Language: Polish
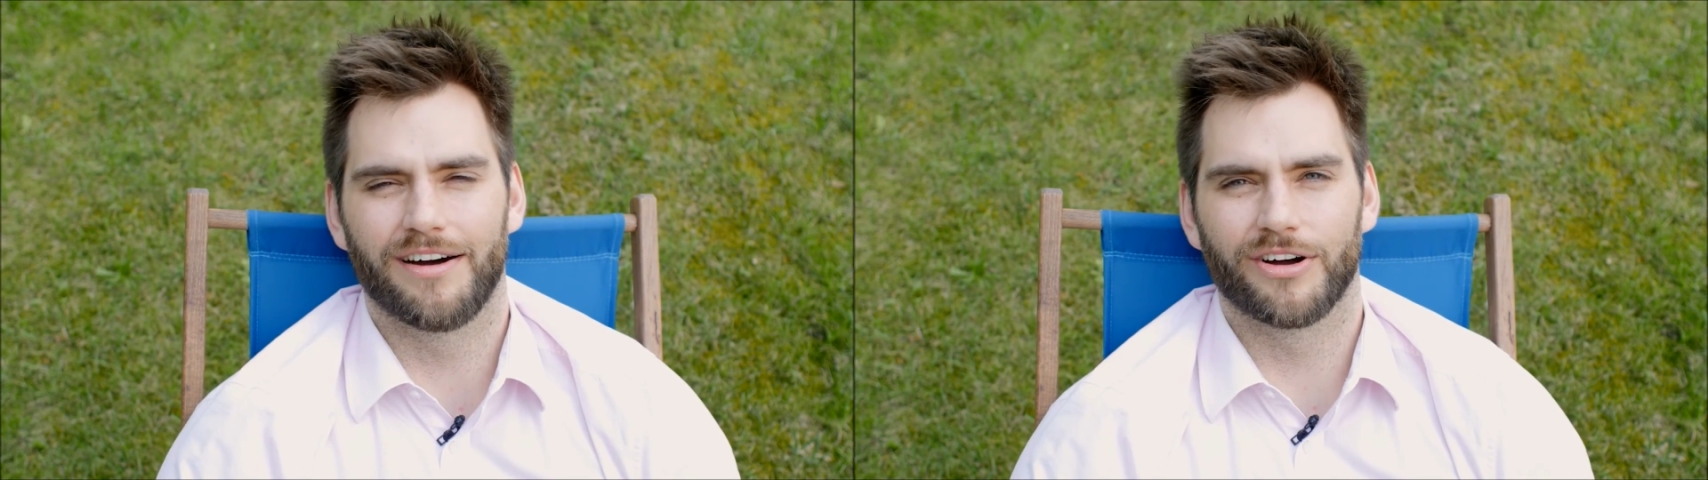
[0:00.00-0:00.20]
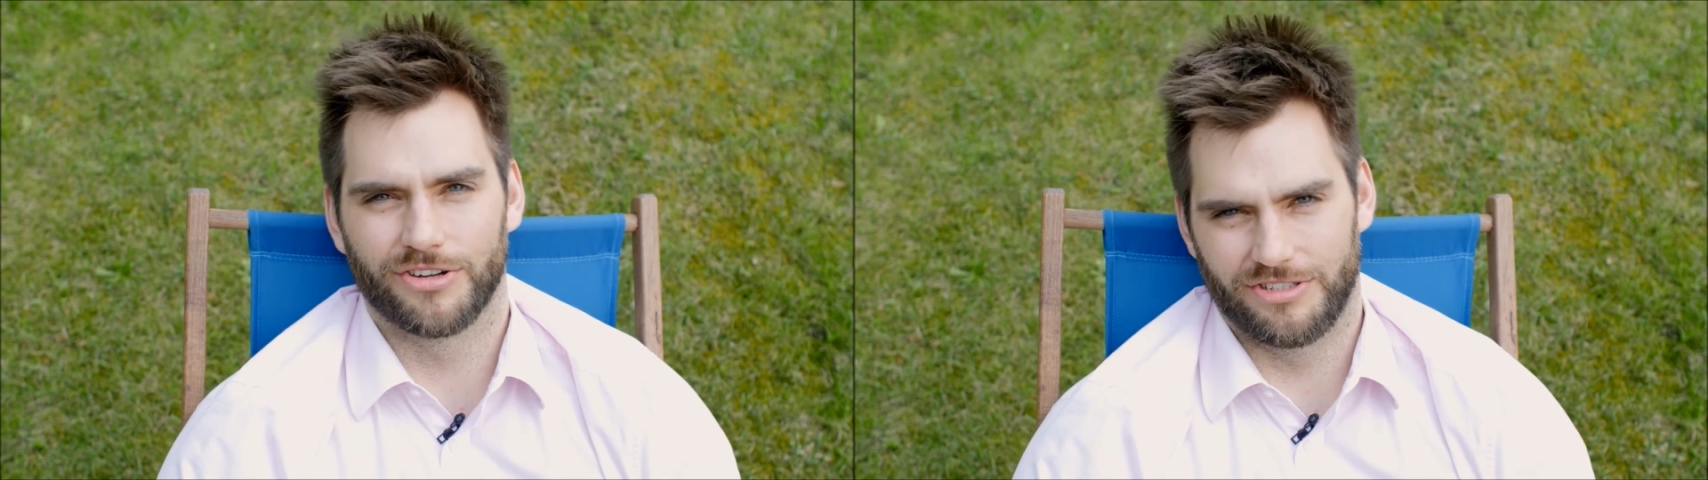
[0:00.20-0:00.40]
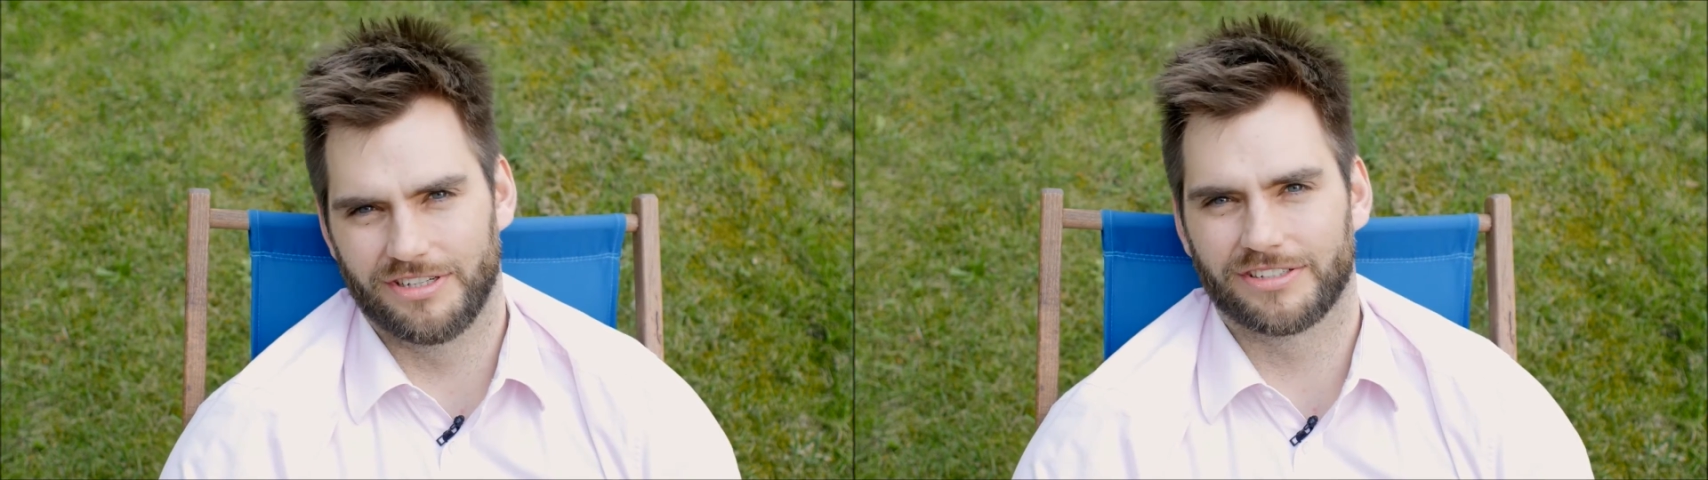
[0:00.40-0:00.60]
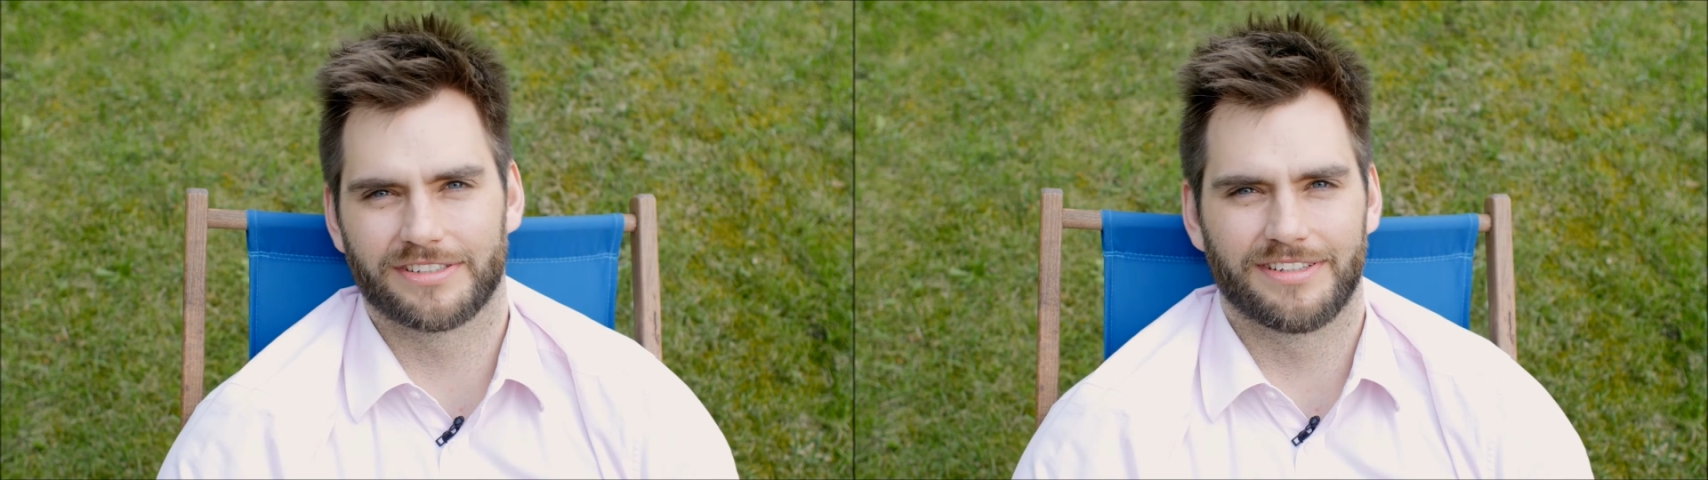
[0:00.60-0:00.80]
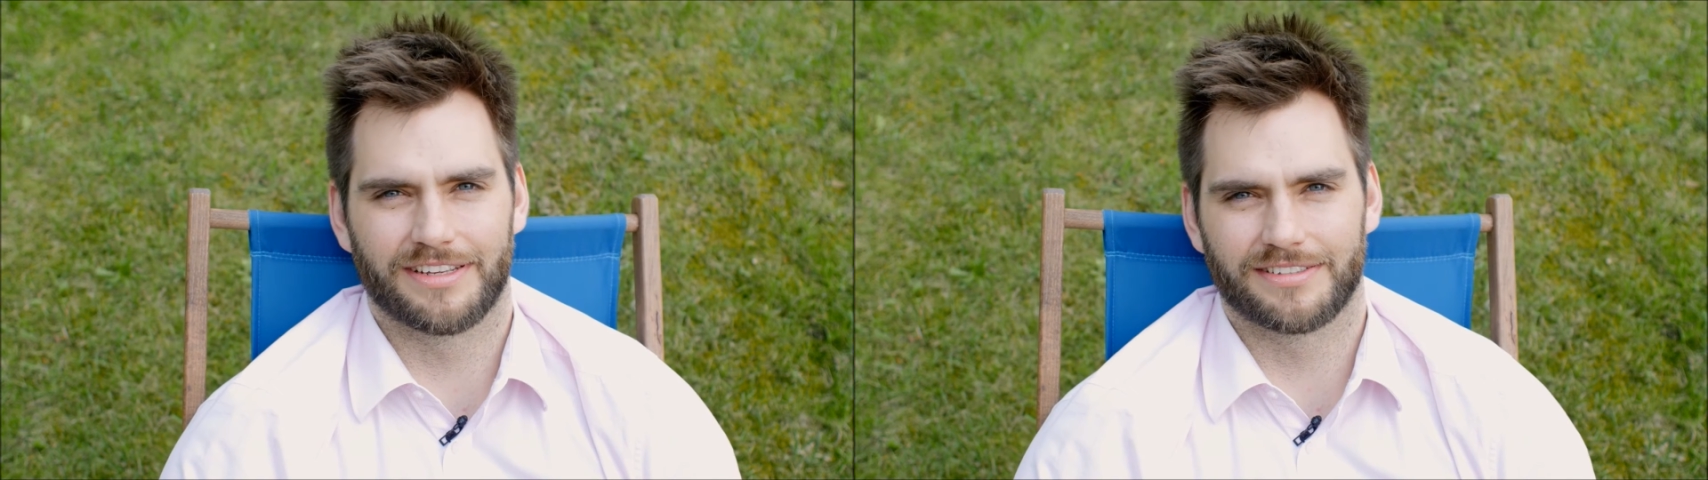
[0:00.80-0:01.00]
o godzinie
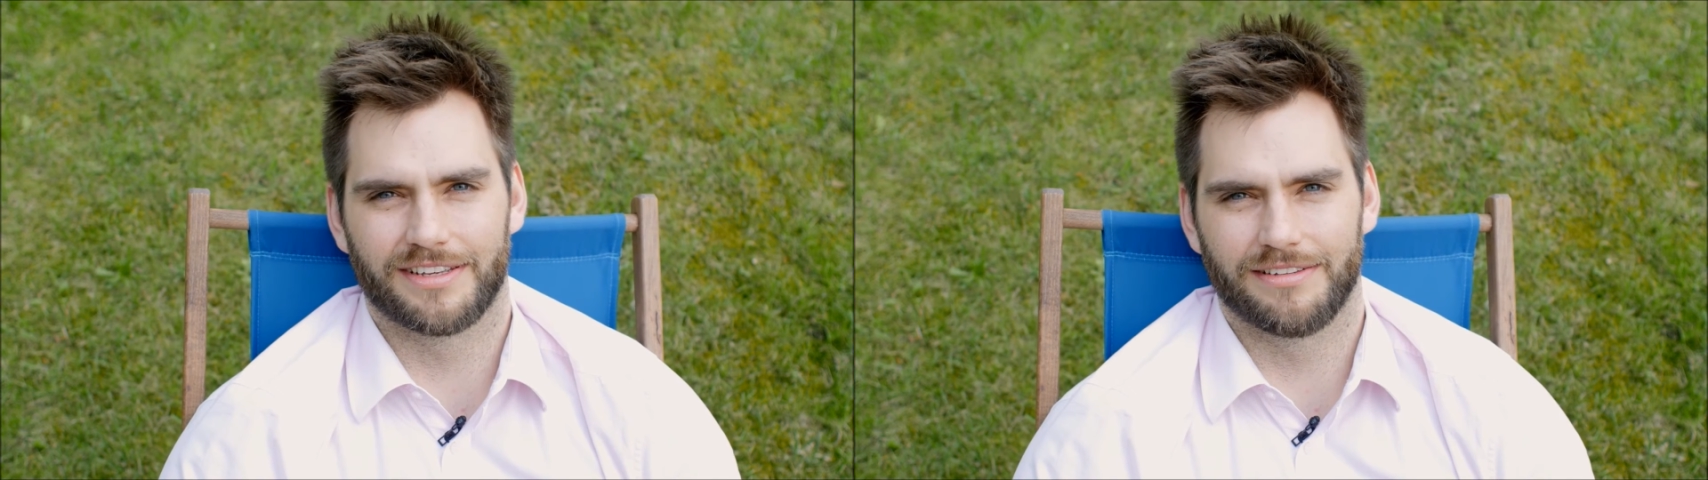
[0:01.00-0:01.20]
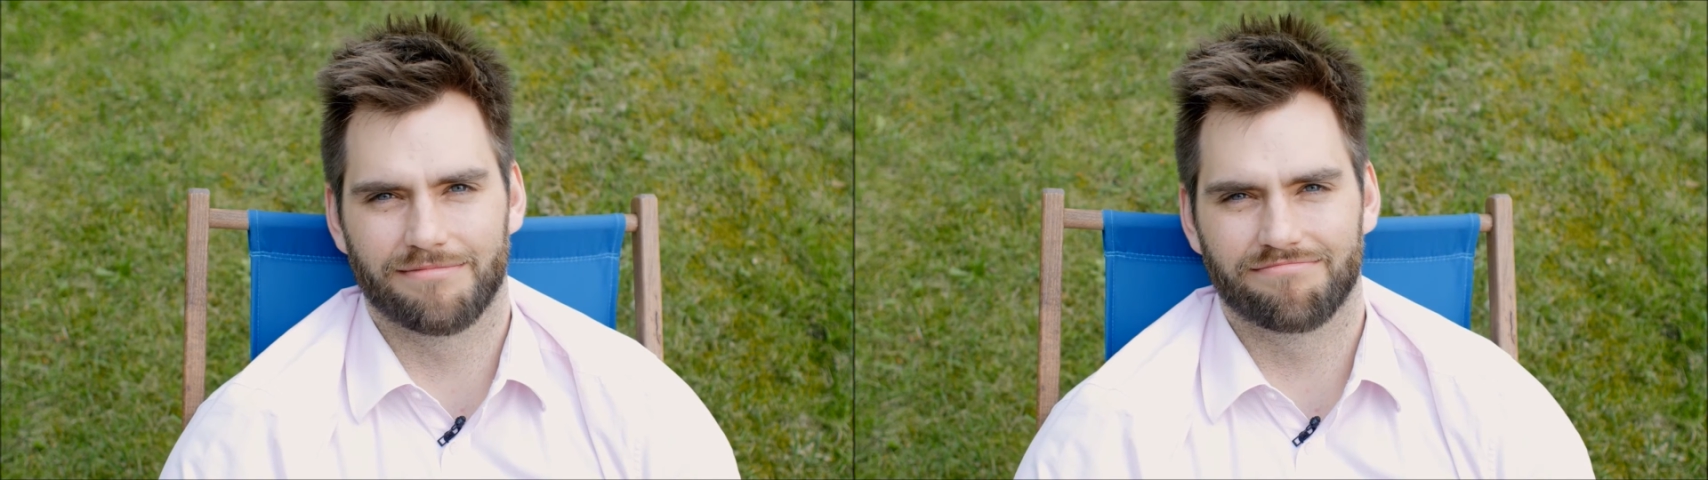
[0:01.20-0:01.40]
16.